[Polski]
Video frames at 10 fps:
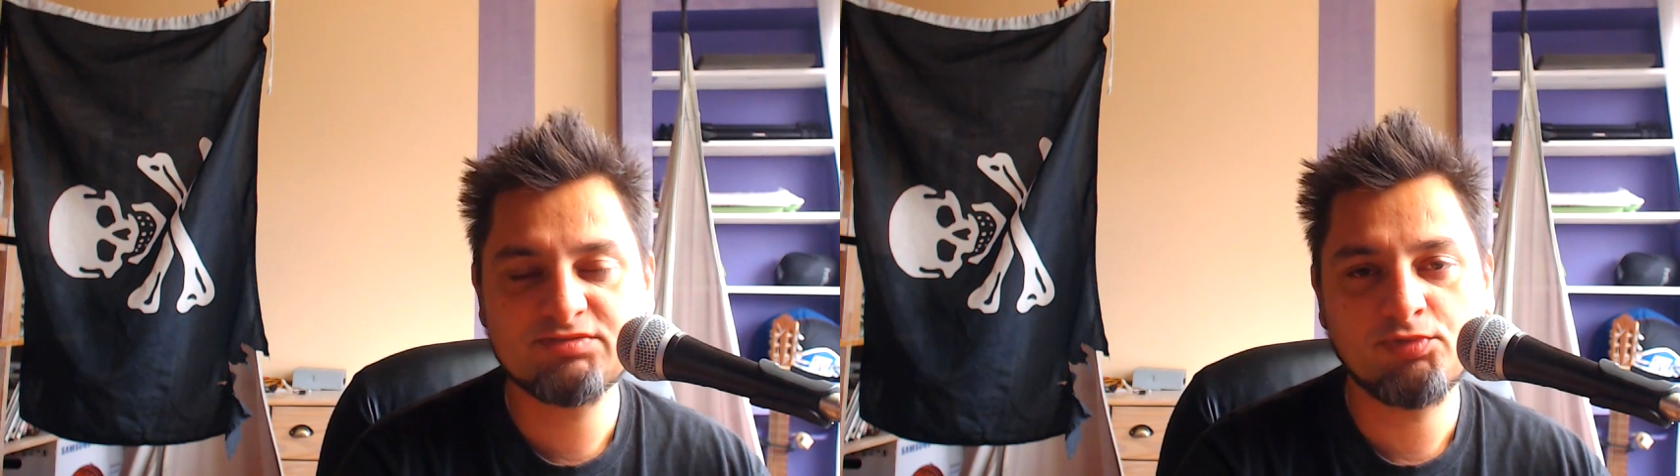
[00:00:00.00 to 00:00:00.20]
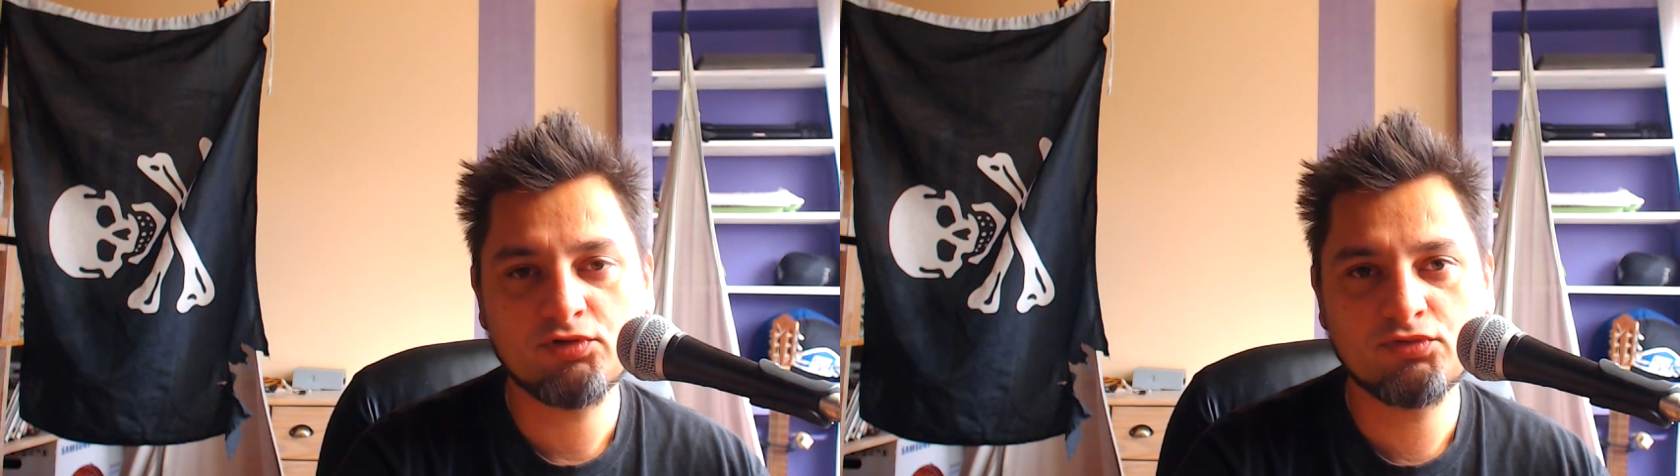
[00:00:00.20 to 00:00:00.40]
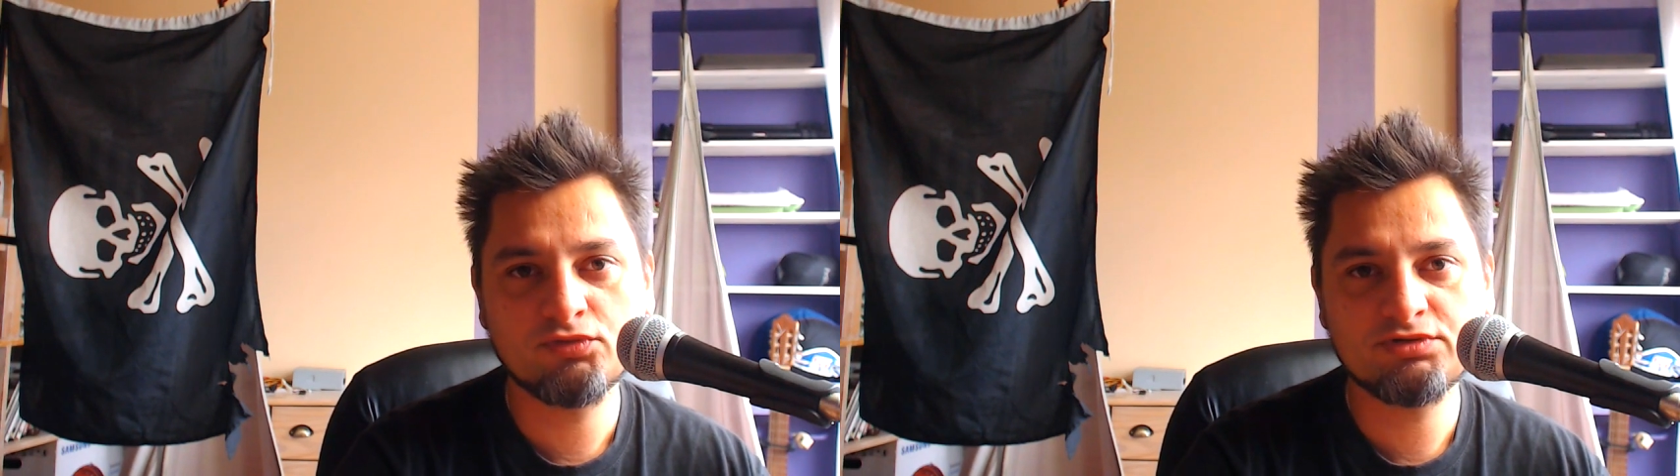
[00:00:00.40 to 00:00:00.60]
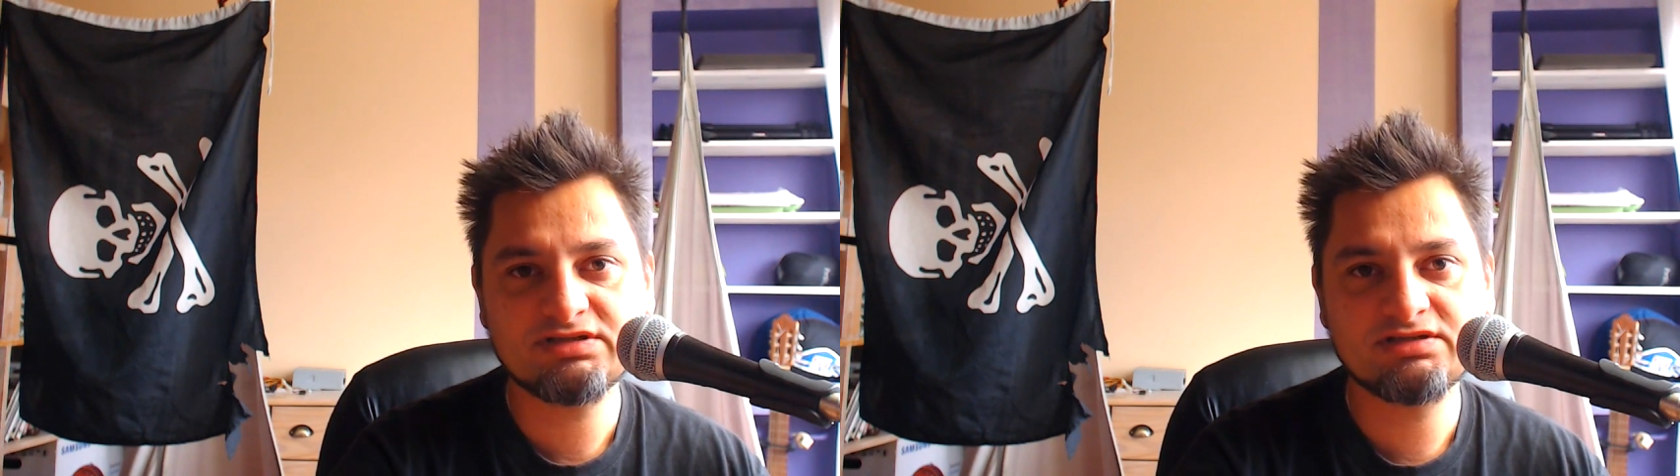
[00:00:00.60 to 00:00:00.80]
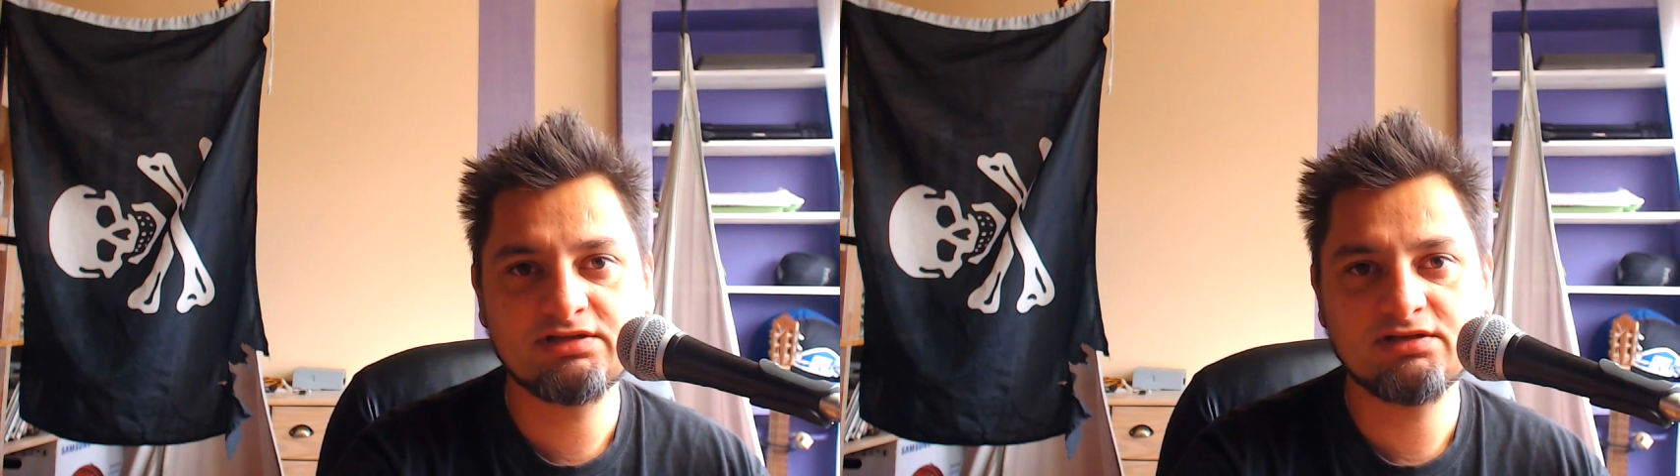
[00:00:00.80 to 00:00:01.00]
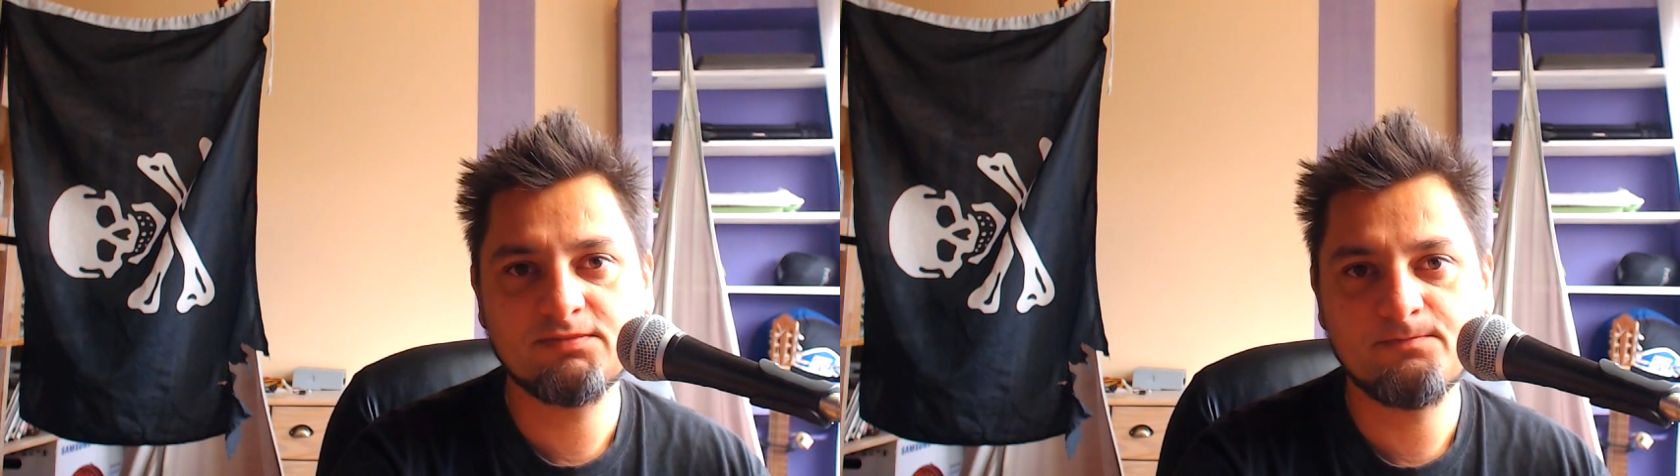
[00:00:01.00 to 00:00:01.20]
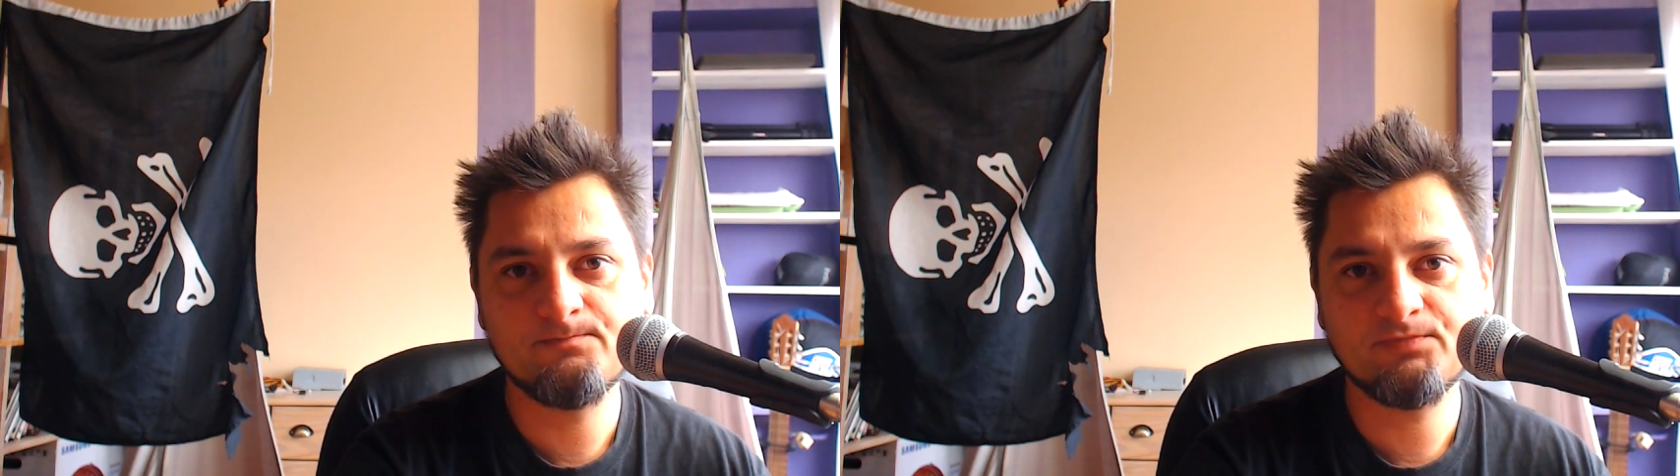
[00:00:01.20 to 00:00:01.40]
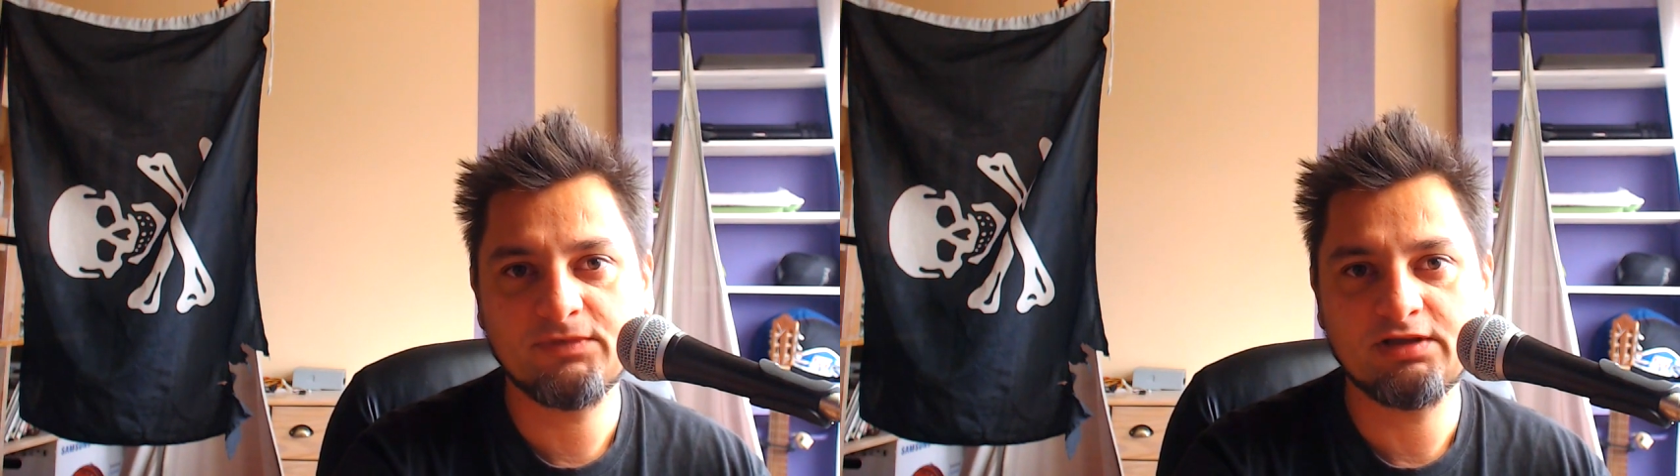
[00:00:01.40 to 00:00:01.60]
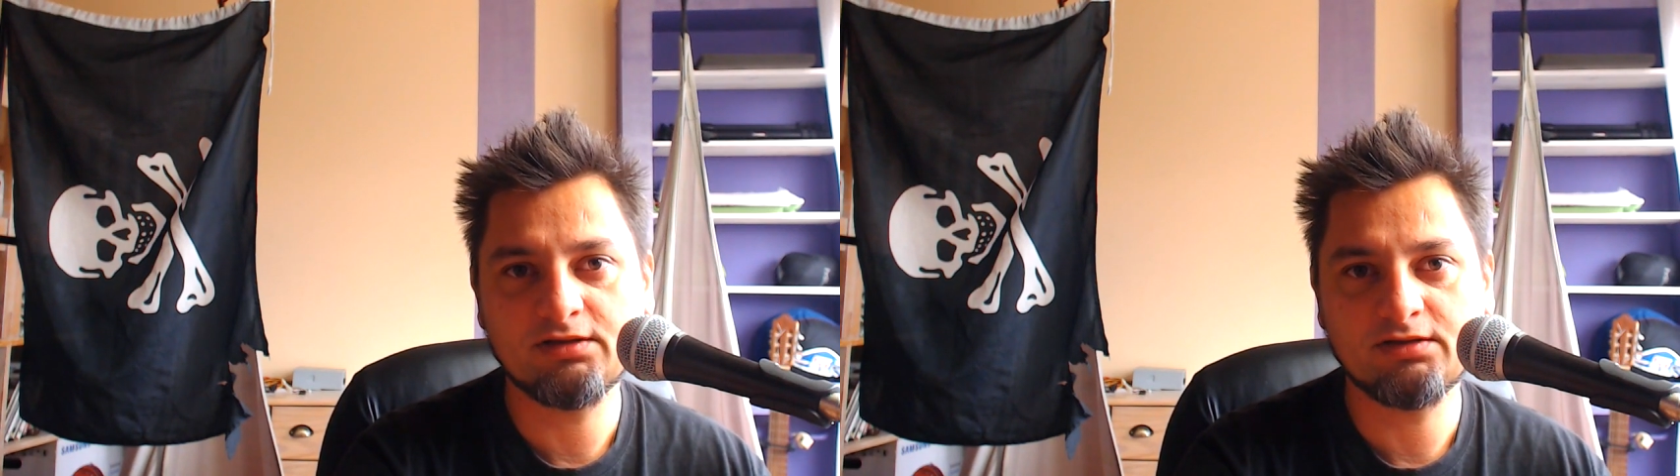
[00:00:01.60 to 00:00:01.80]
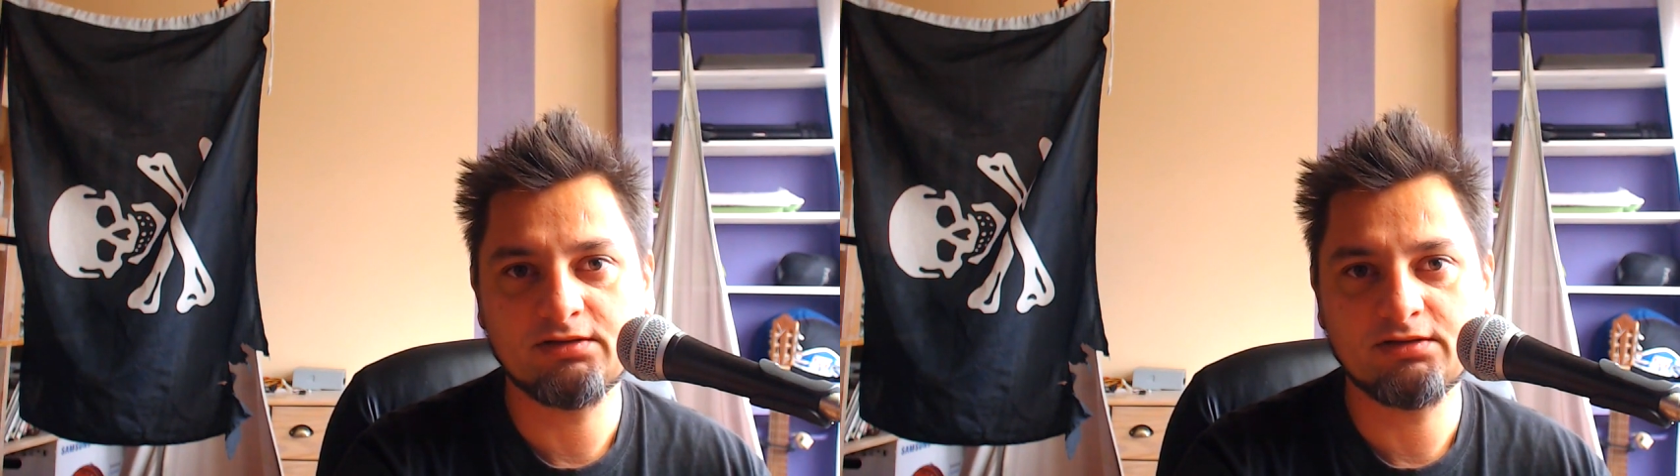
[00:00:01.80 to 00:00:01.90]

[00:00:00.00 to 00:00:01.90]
spokój z tym yy,